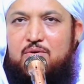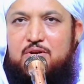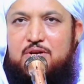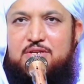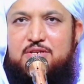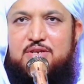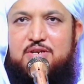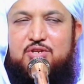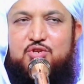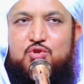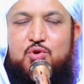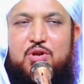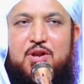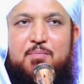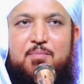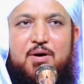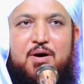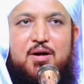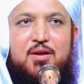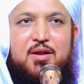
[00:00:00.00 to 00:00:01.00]
और हज़रत
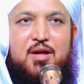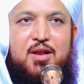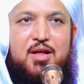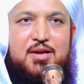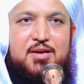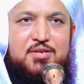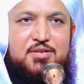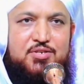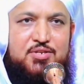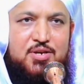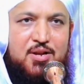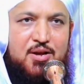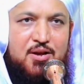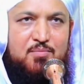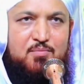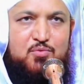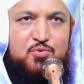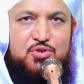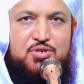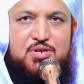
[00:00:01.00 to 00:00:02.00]
सलेमान
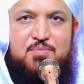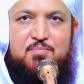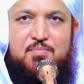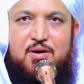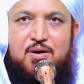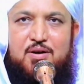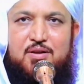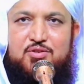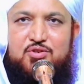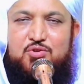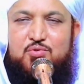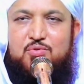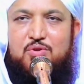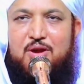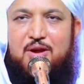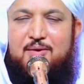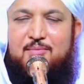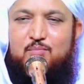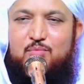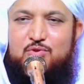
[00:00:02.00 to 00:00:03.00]
सलाम उसकी बात सुन
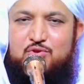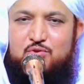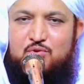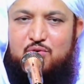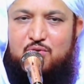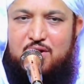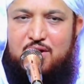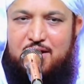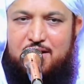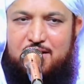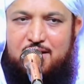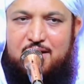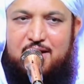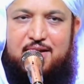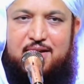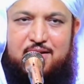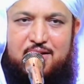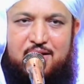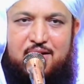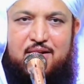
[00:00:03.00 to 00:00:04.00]
के मुस्कुराए
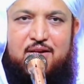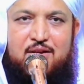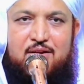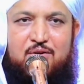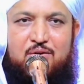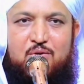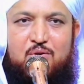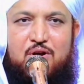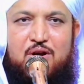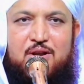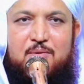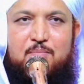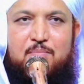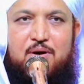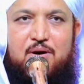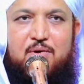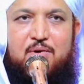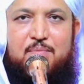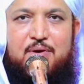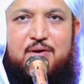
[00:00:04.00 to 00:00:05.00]
हैं कुरान
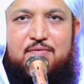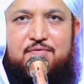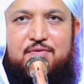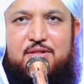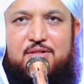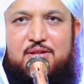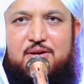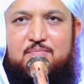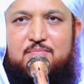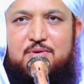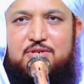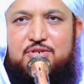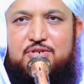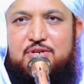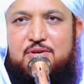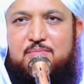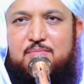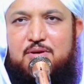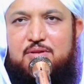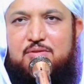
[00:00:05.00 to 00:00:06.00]
पाक में फ़तः
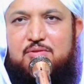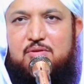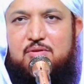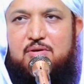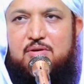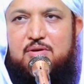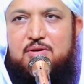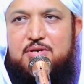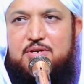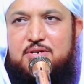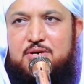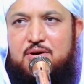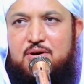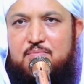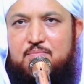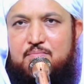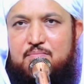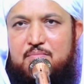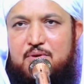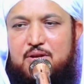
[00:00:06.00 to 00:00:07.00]
बसम
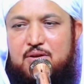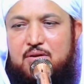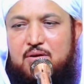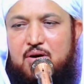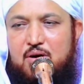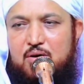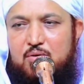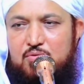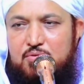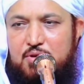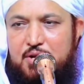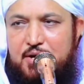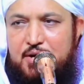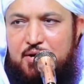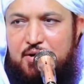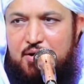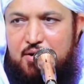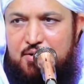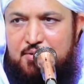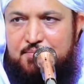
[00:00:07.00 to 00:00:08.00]
दोकम मिन
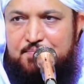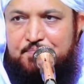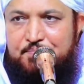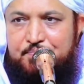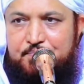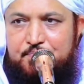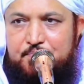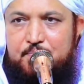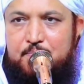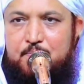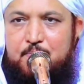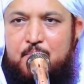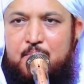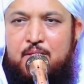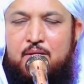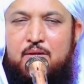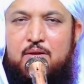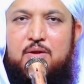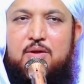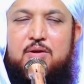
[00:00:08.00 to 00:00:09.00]
कौलहा
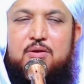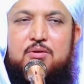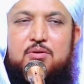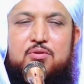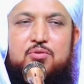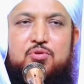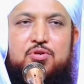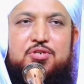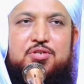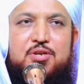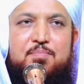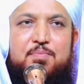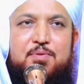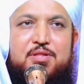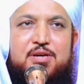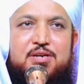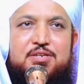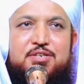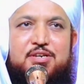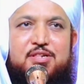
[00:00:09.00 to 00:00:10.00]
तो इससे
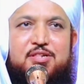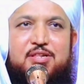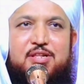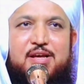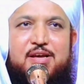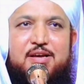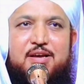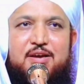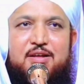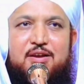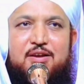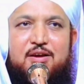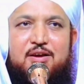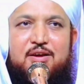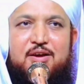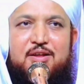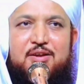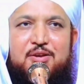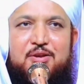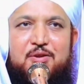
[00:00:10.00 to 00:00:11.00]
पता चलता है कि
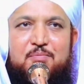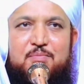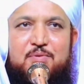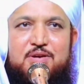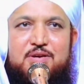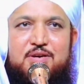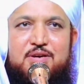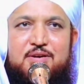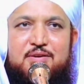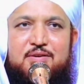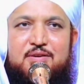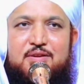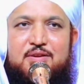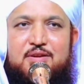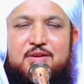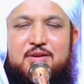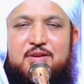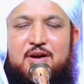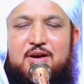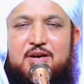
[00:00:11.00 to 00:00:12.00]
अल्लाह के नबी
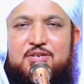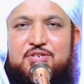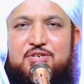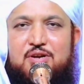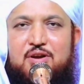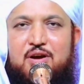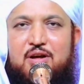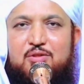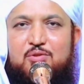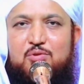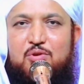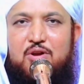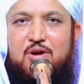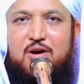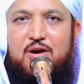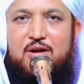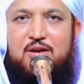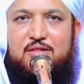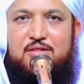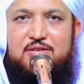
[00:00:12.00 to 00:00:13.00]
हशरातुल
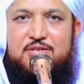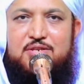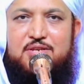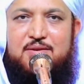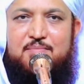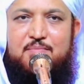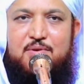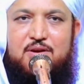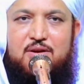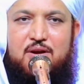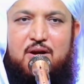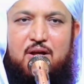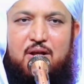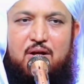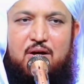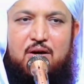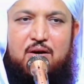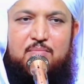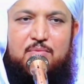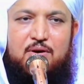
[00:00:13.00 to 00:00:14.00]
अर्द से भी
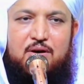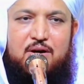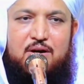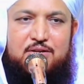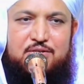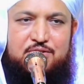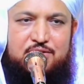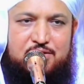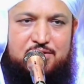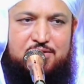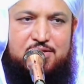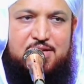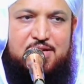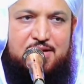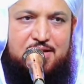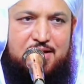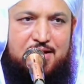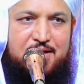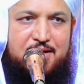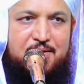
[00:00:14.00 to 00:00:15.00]
कलाम कर सकते
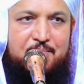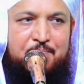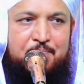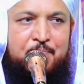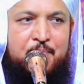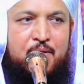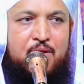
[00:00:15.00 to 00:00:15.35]
हैं